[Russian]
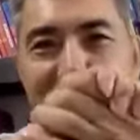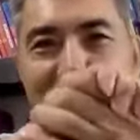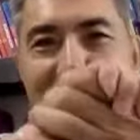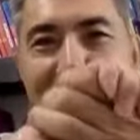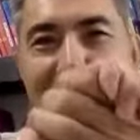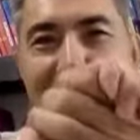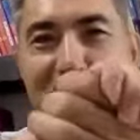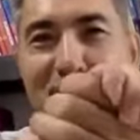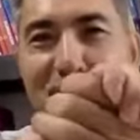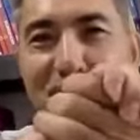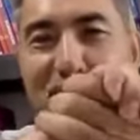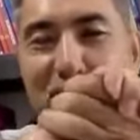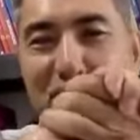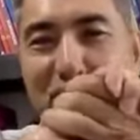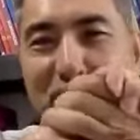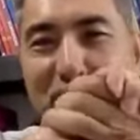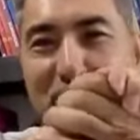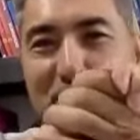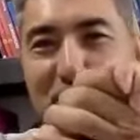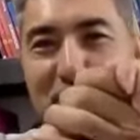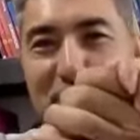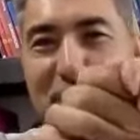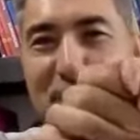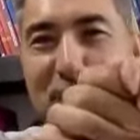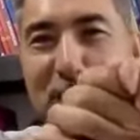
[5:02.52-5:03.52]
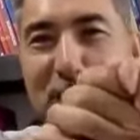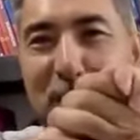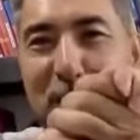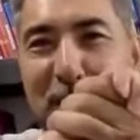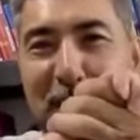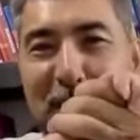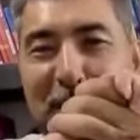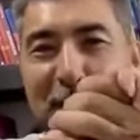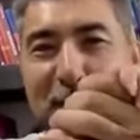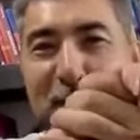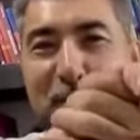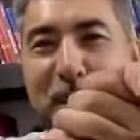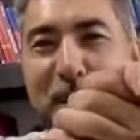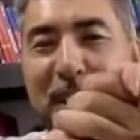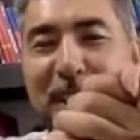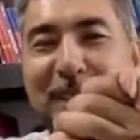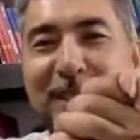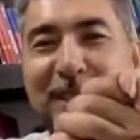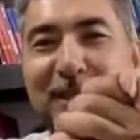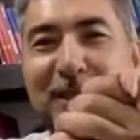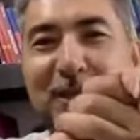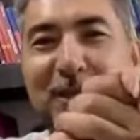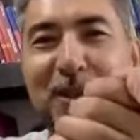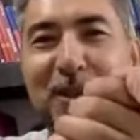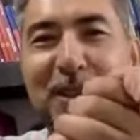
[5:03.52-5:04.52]
И вот оно.
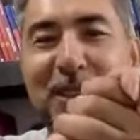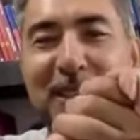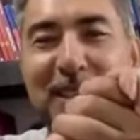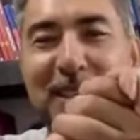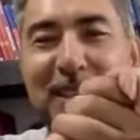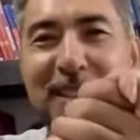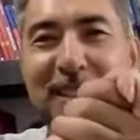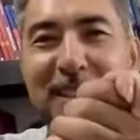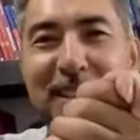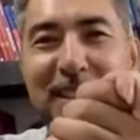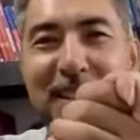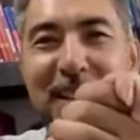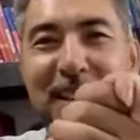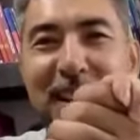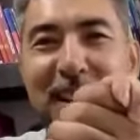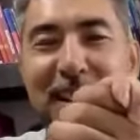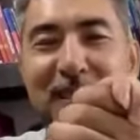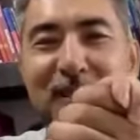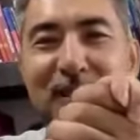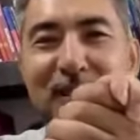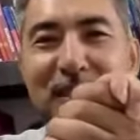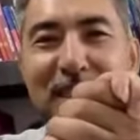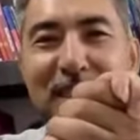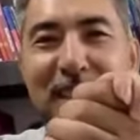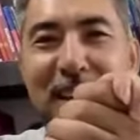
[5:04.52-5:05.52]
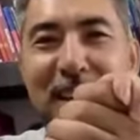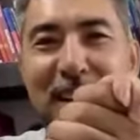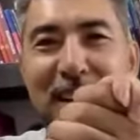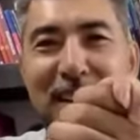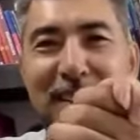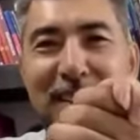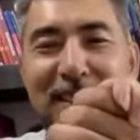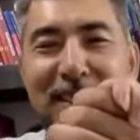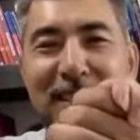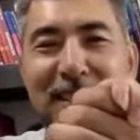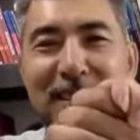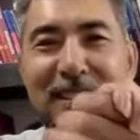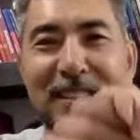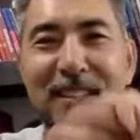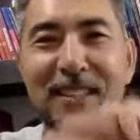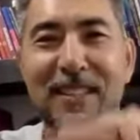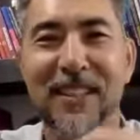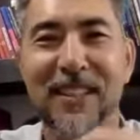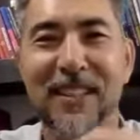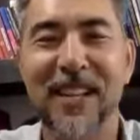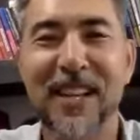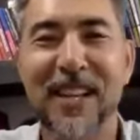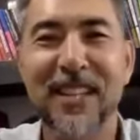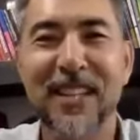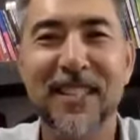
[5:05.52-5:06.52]
Происходит контакт.
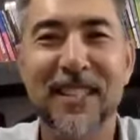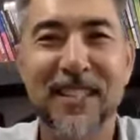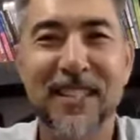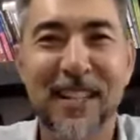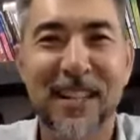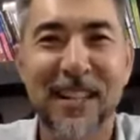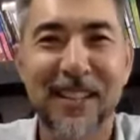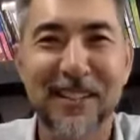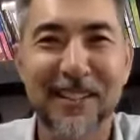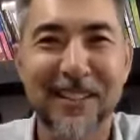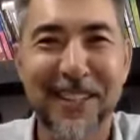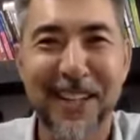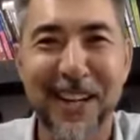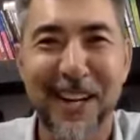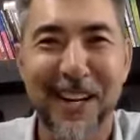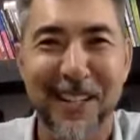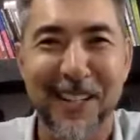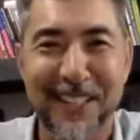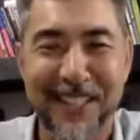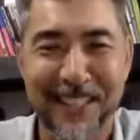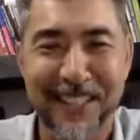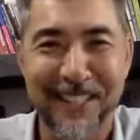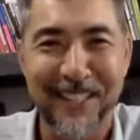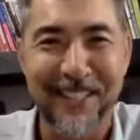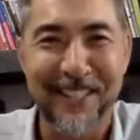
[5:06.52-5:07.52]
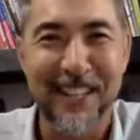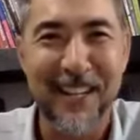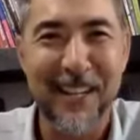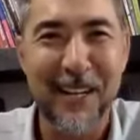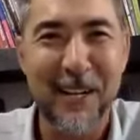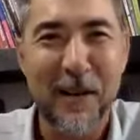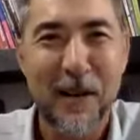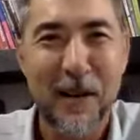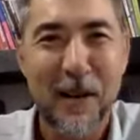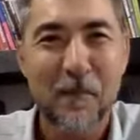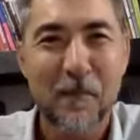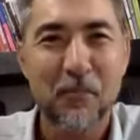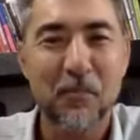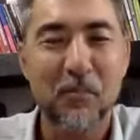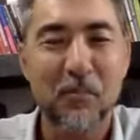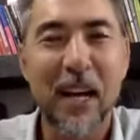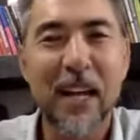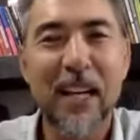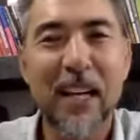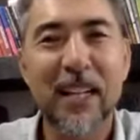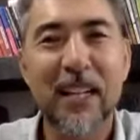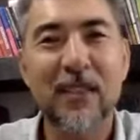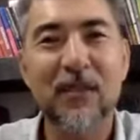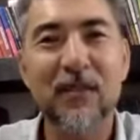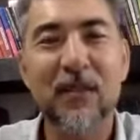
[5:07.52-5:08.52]
Есть контакт, да.
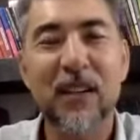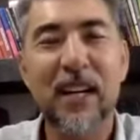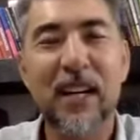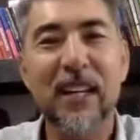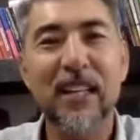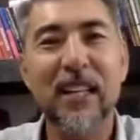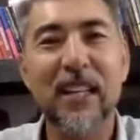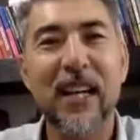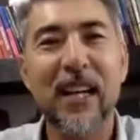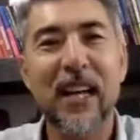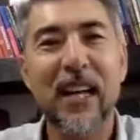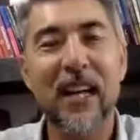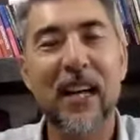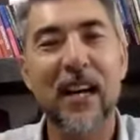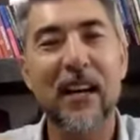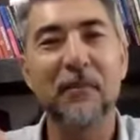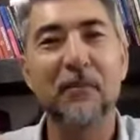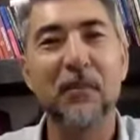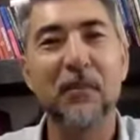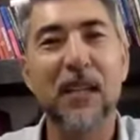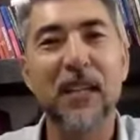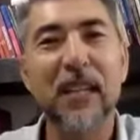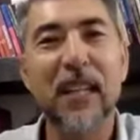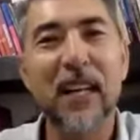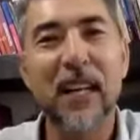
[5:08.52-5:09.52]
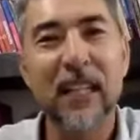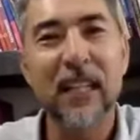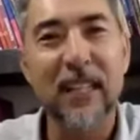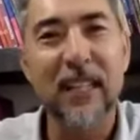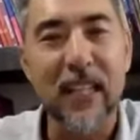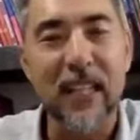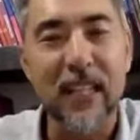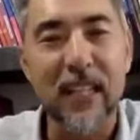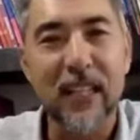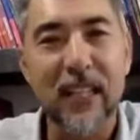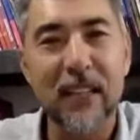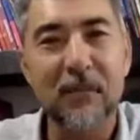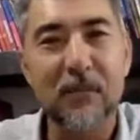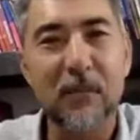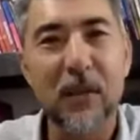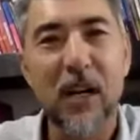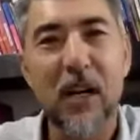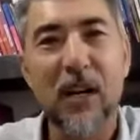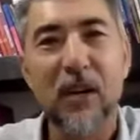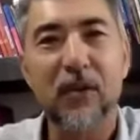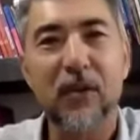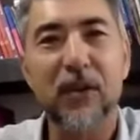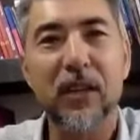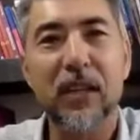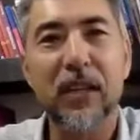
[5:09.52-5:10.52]
Молитва, она обладает таким
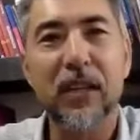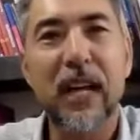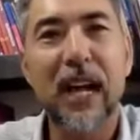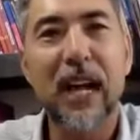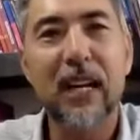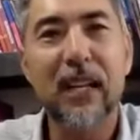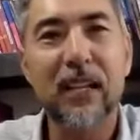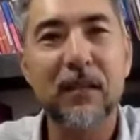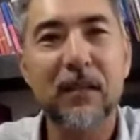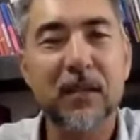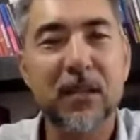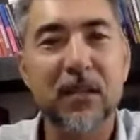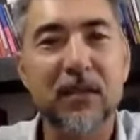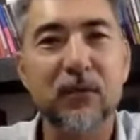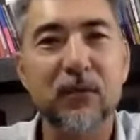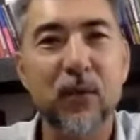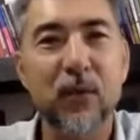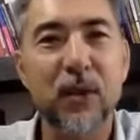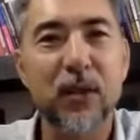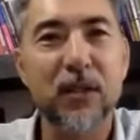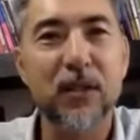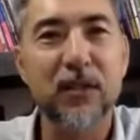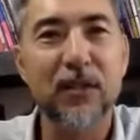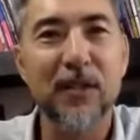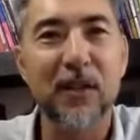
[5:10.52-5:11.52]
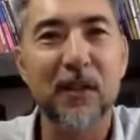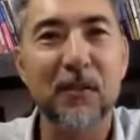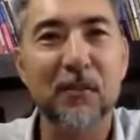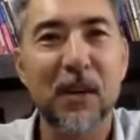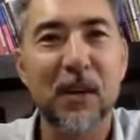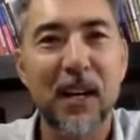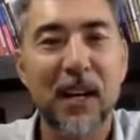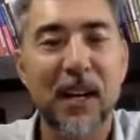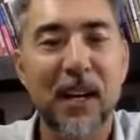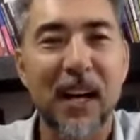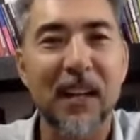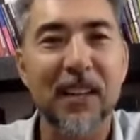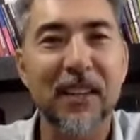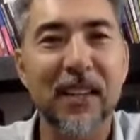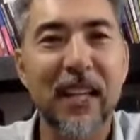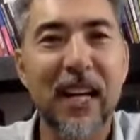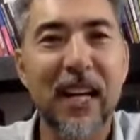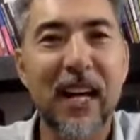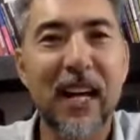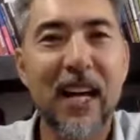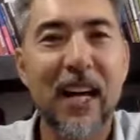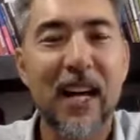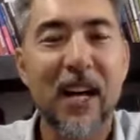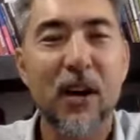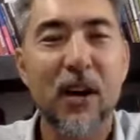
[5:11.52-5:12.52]
уникальным свойством.
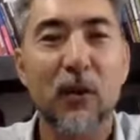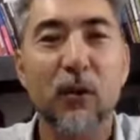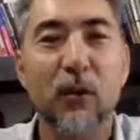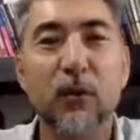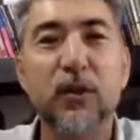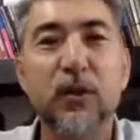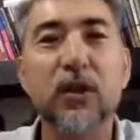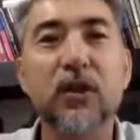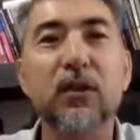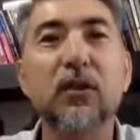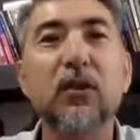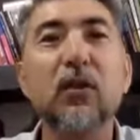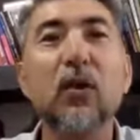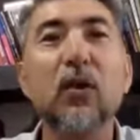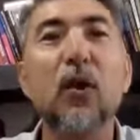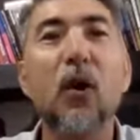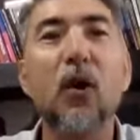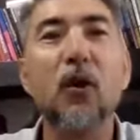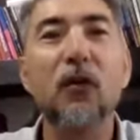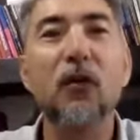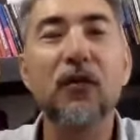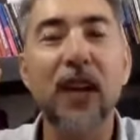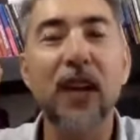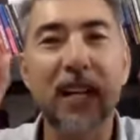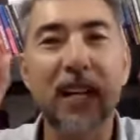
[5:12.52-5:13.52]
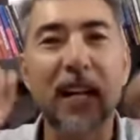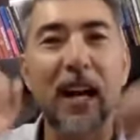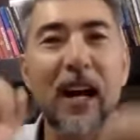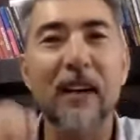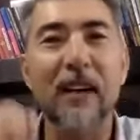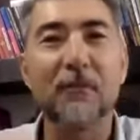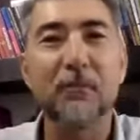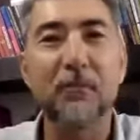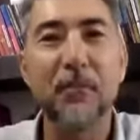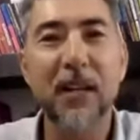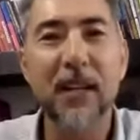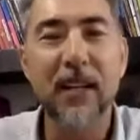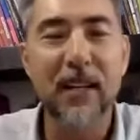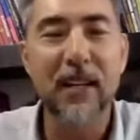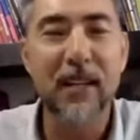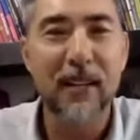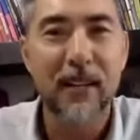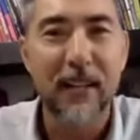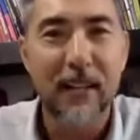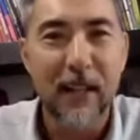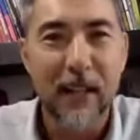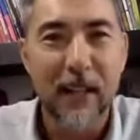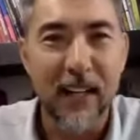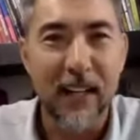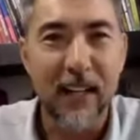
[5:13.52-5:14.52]
Она условно как
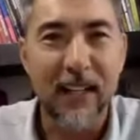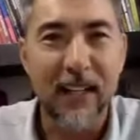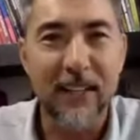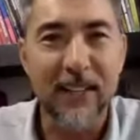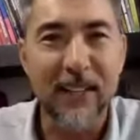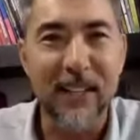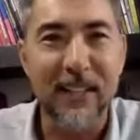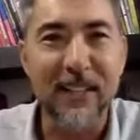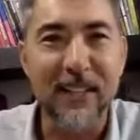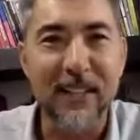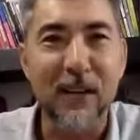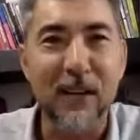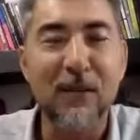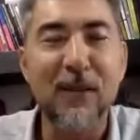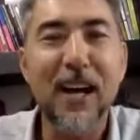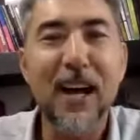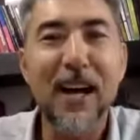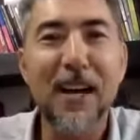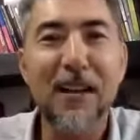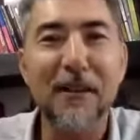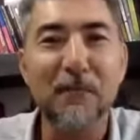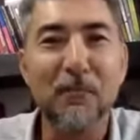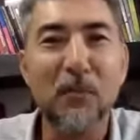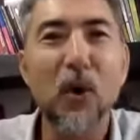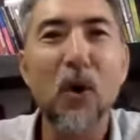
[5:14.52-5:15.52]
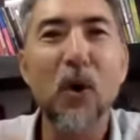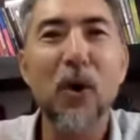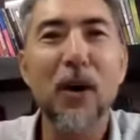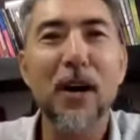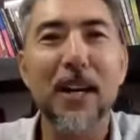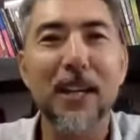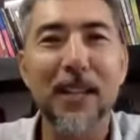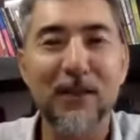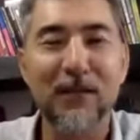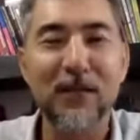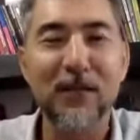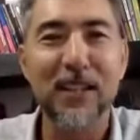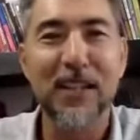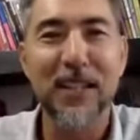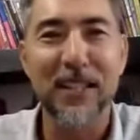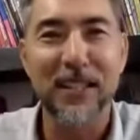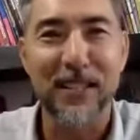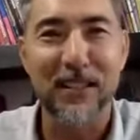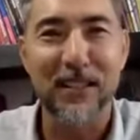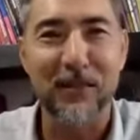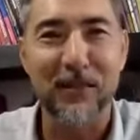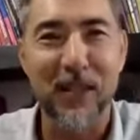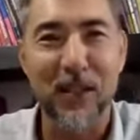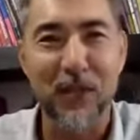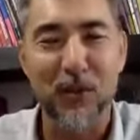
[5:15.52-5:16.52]
бы э, заставляет Бога
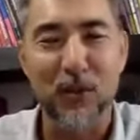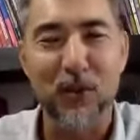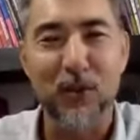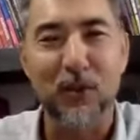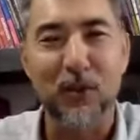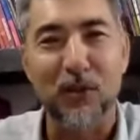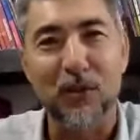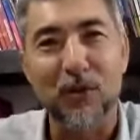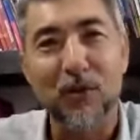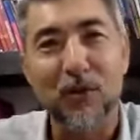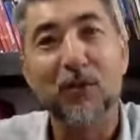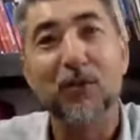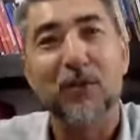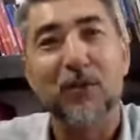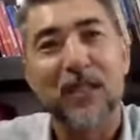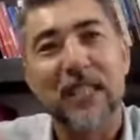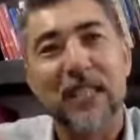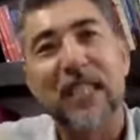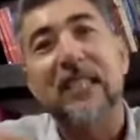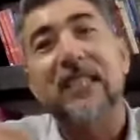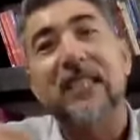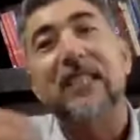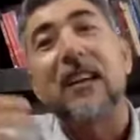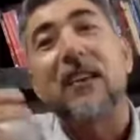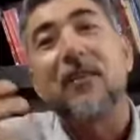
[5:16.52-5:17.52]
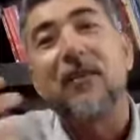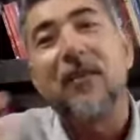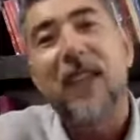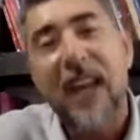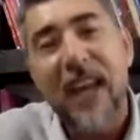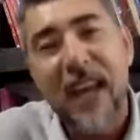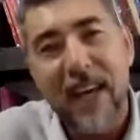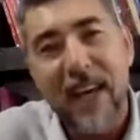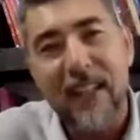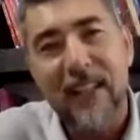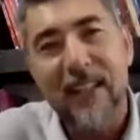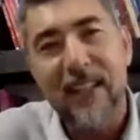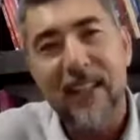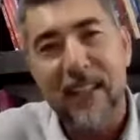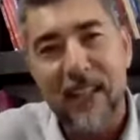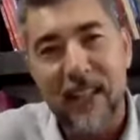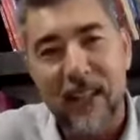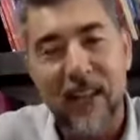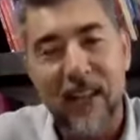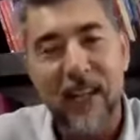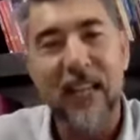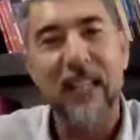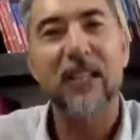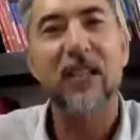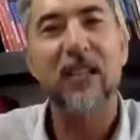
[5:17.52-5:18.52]
двигаться в нашу сторону. Ну, заставляет
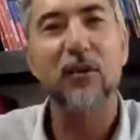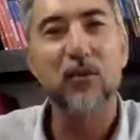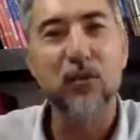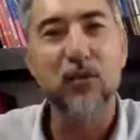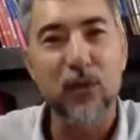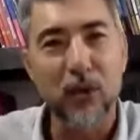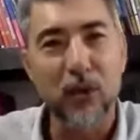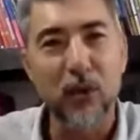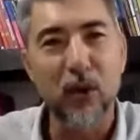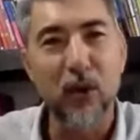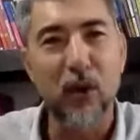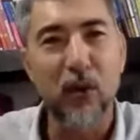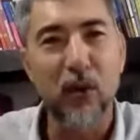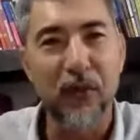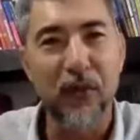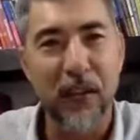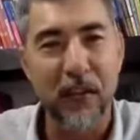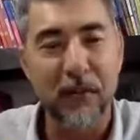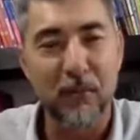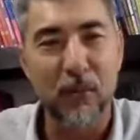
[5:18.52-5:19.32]
это, это условно.